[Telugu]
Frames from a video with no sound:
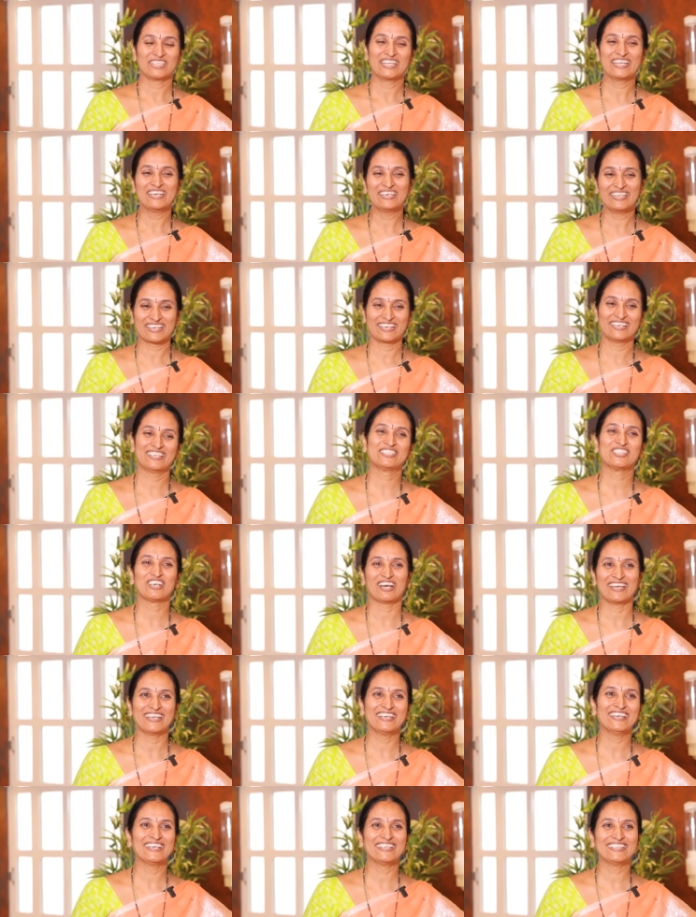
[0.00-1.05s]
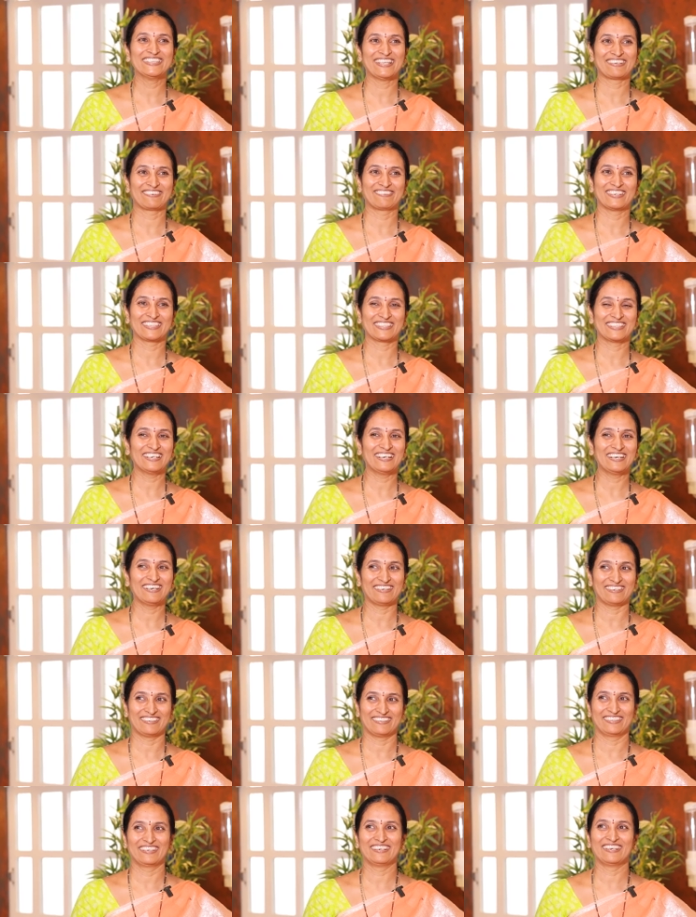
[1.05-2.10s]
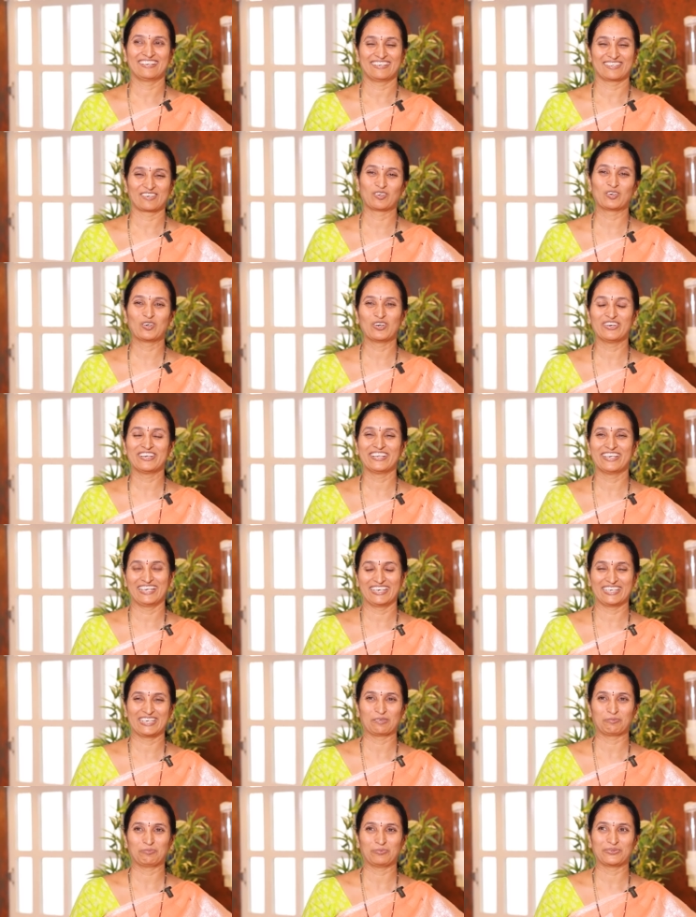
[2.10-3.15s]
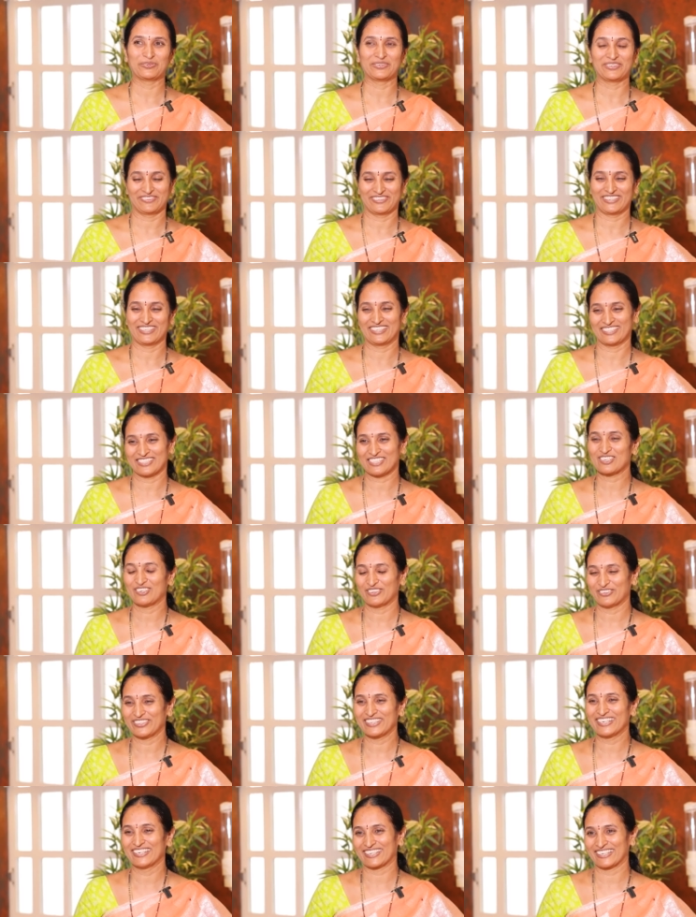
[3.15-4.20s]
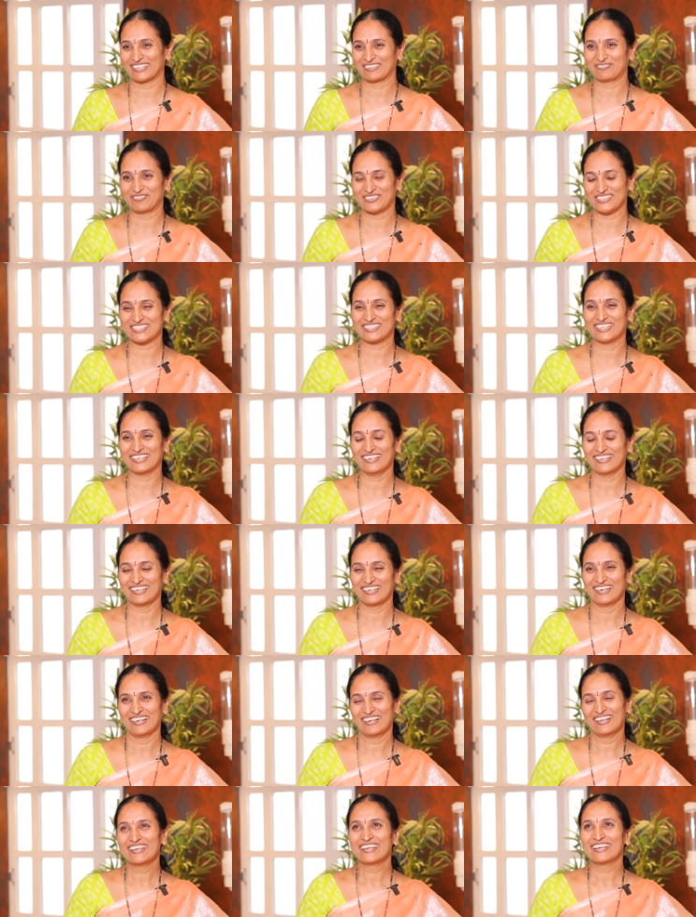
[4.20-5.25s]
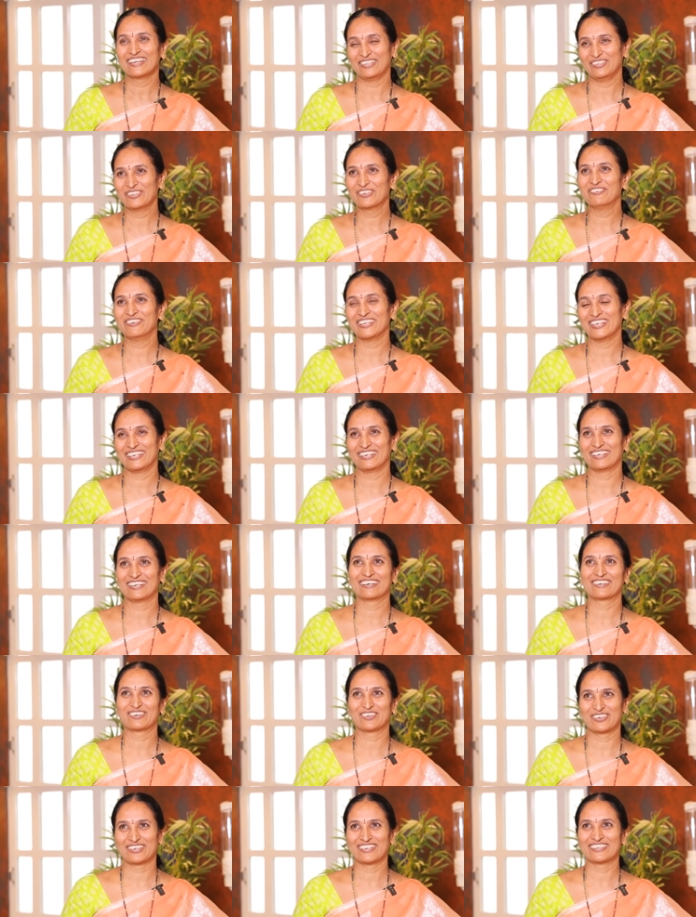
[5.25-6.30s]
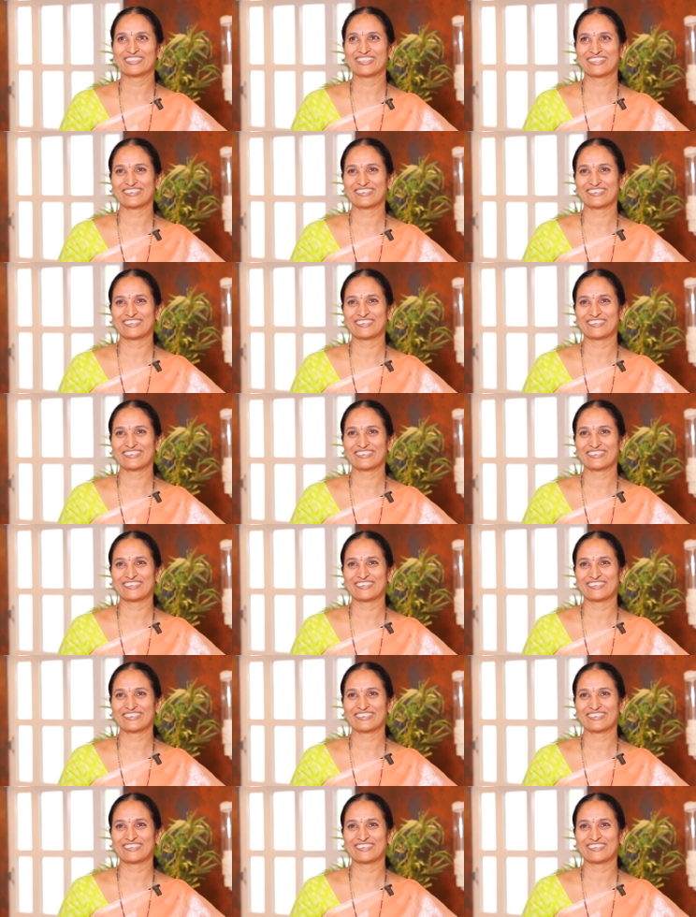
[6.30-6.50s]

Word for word: నేను ఇక్కడ జాయిన్ అయిన తర్వాత ఇలా రోడ్లో వెళ్ళేటప్పుడు ఎవరైనా స్టౌట్గా కనిపిస్తే ఎందుకు వీళ్ళు ఇలా రోడ్లో